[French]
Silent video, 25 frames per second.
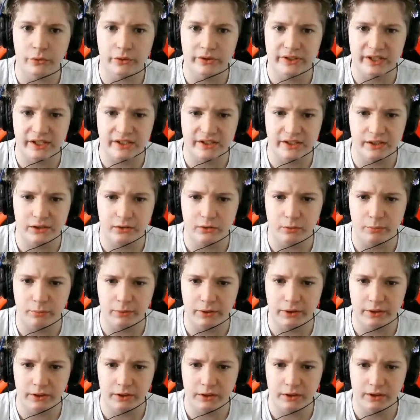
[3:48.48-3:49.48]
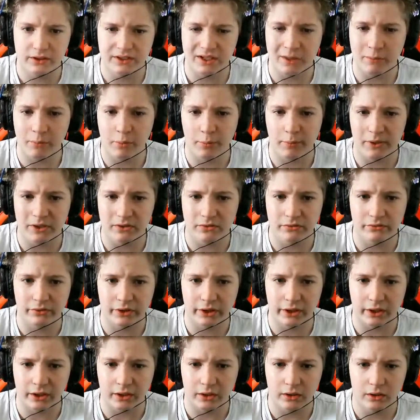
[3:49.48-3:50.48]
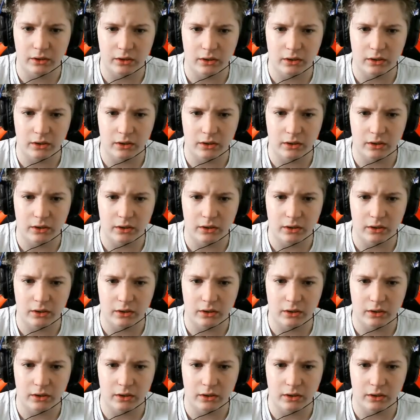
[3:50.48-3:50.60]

ça, s'il te plaît. Ça peut pas s'ouvrir.